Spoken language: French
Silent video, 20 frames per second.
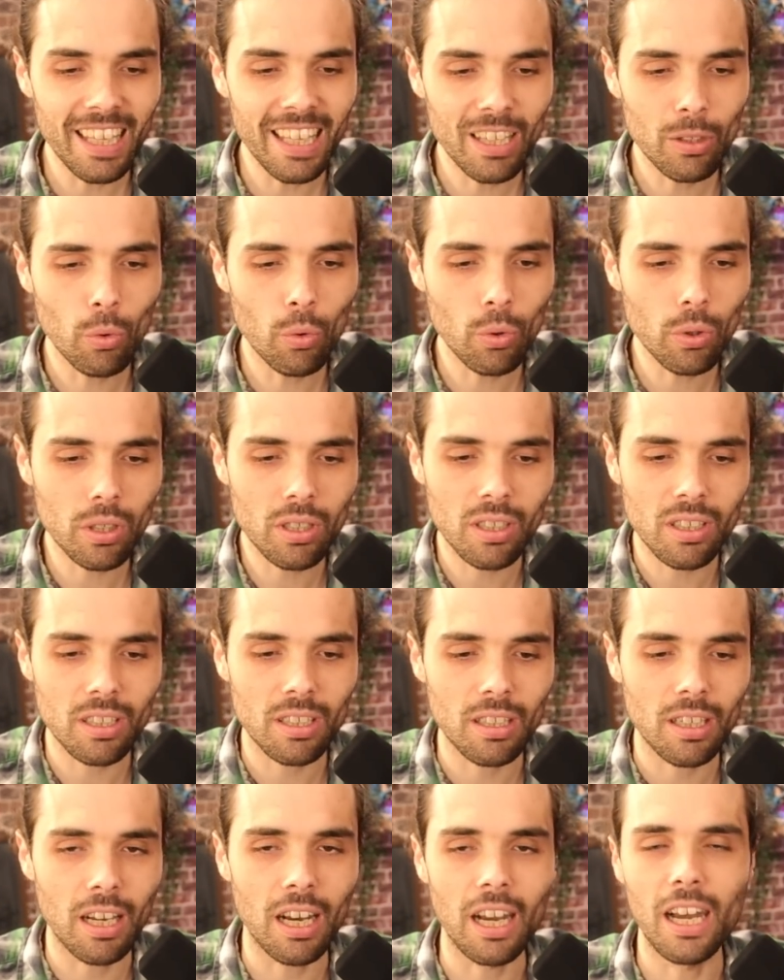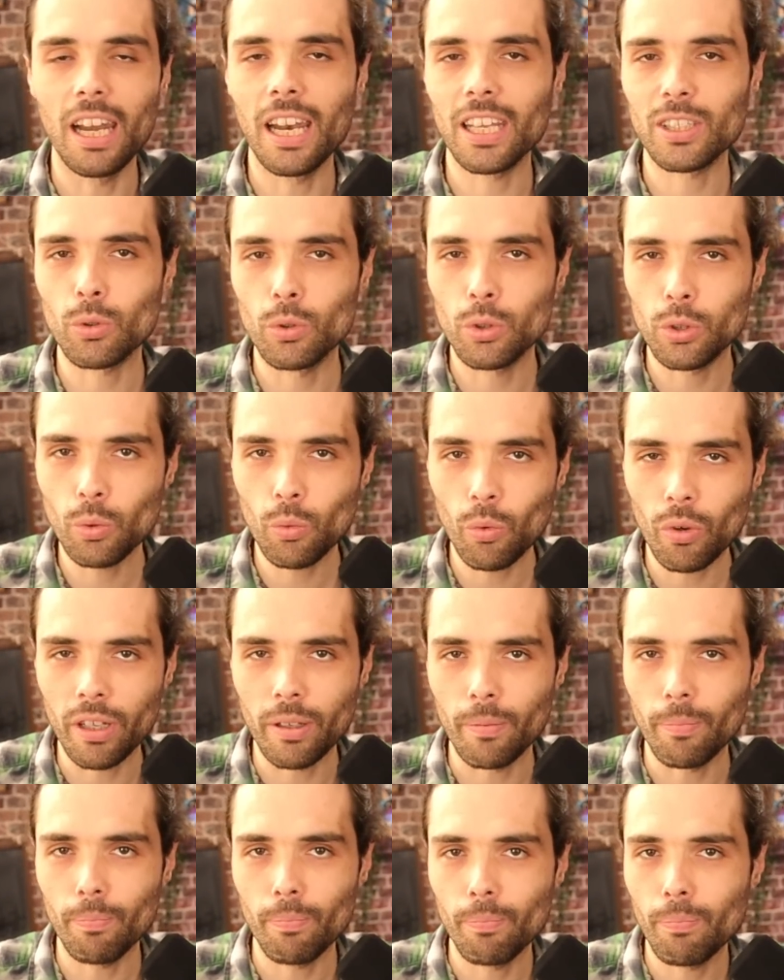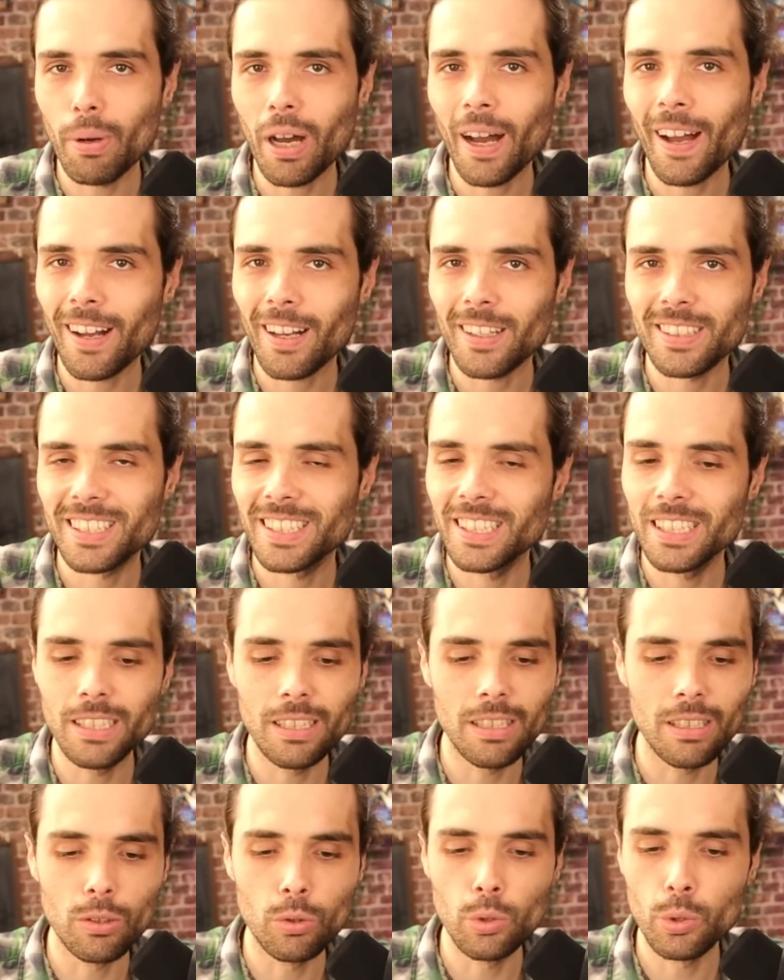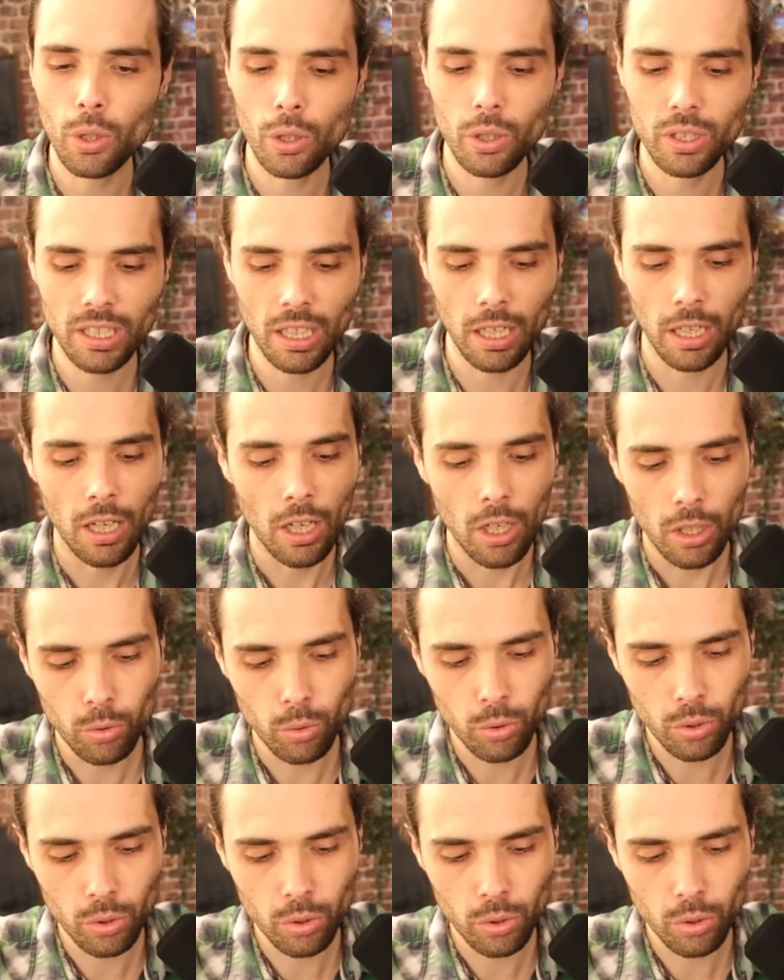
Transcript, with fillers: Et donc, la solution, elle est pas si dure que ça.